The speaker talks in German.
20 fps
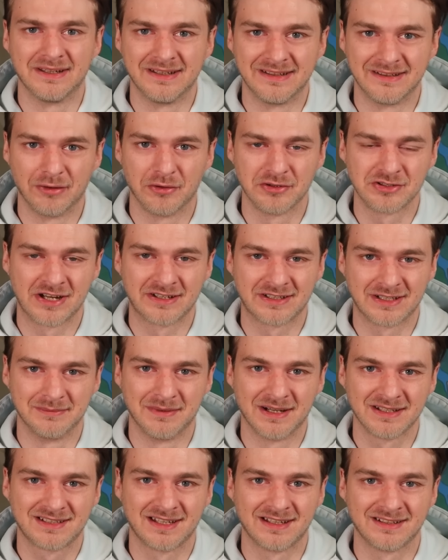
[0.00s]
in Deutschland
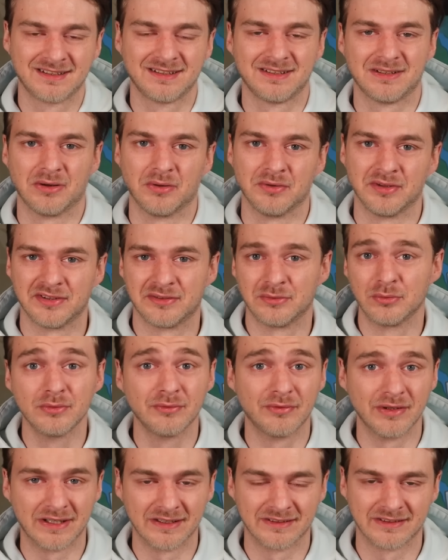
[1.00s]
gemacht hat und es
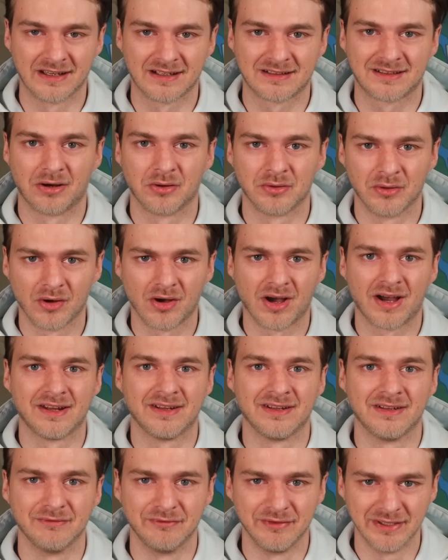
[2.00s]
nun wie gesagt auch noch
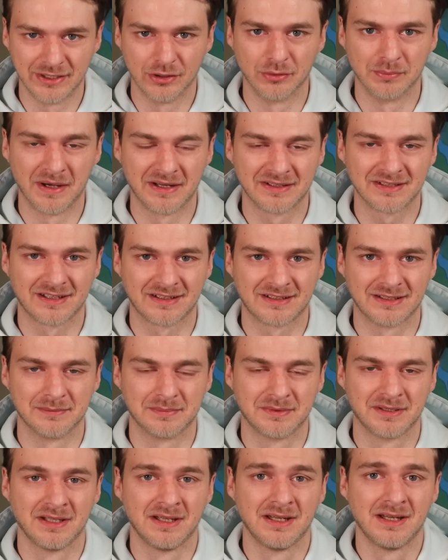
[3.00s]
einen Videobeitrag
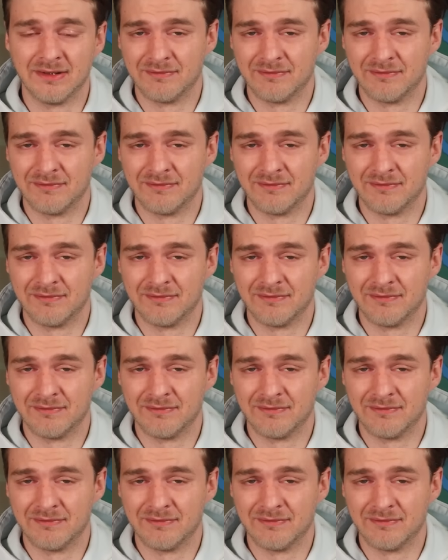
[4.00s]
gibt,